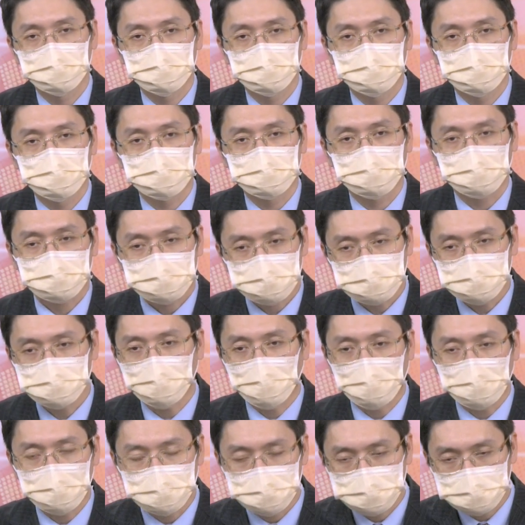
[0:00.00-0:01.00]
那基
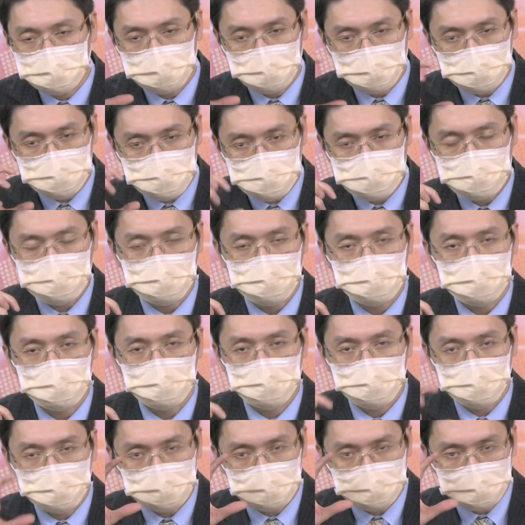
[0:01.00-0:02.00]
板比较缺，
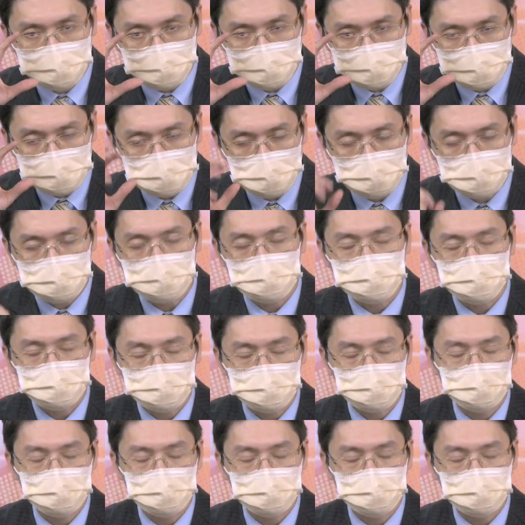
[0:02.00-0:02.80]
如果这部分也解决，